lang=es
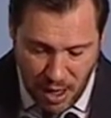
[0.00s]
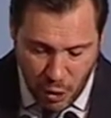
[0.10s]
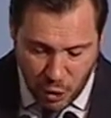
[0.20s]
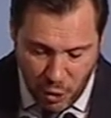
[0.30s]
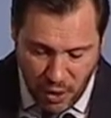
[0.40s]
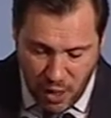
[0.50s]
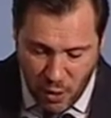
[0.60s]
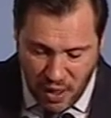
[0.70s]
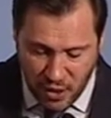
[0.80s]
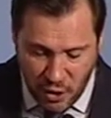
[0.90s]
son en
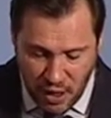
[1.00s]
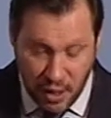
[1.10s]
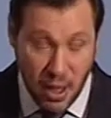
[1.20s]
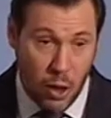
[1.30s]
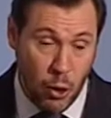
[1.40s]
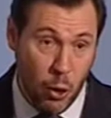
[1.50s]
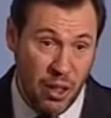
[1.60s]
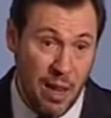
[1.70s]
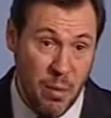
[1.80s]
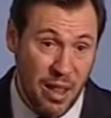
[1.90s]
ocasiones
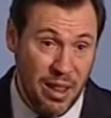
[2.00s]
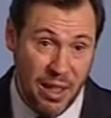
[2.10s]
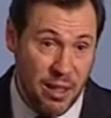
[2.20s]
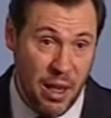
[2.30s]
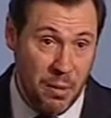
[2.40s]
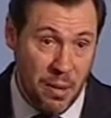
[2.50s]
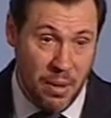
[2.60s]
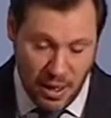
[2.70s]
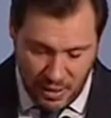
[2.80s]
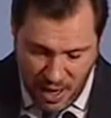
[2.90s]
totalmente
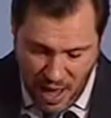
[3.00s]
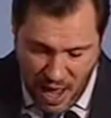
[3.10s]
inservibles